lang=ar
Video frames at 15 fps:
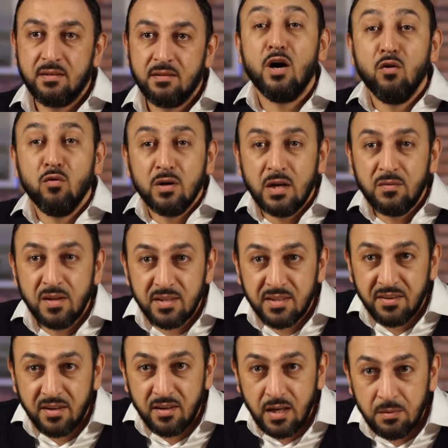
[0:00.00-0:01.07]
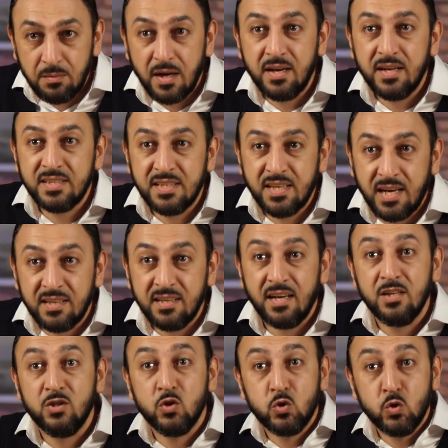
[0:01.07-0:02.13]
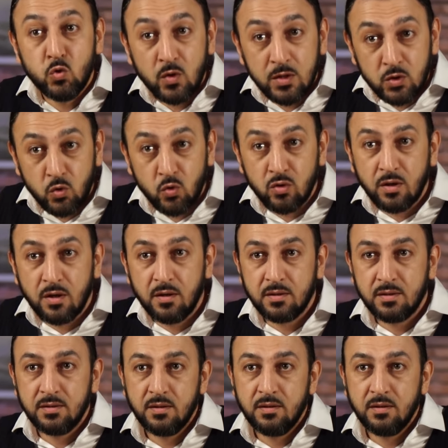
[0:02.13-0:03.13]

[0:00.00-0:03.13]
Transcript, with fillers: وأوقف الضرائب التي على الجسور والطرقات